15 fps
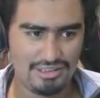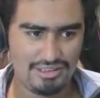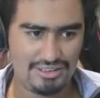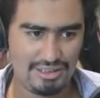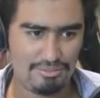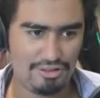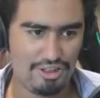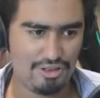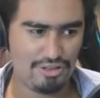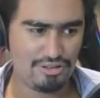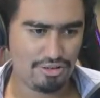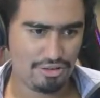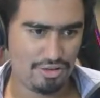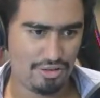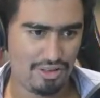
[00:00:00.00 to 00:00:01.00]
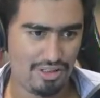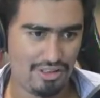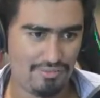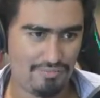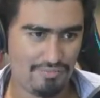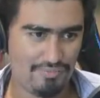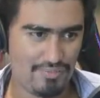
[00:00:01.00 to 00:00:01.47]
Se murió de un susto,
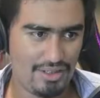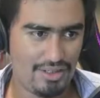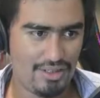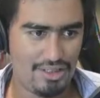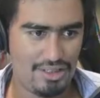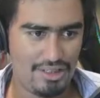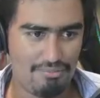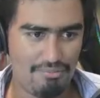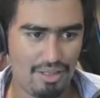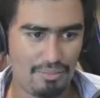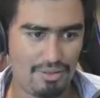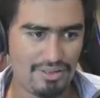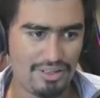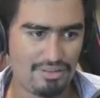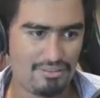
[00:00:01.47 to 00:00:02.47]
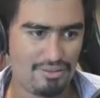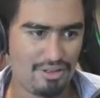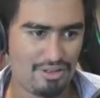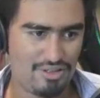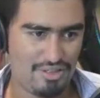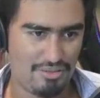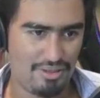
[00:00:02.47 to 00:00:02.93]
¿eh? Me vio y se
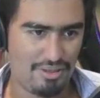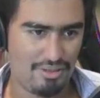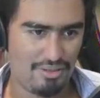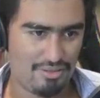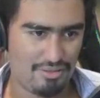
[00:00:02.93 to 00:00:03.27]
murió, chaval.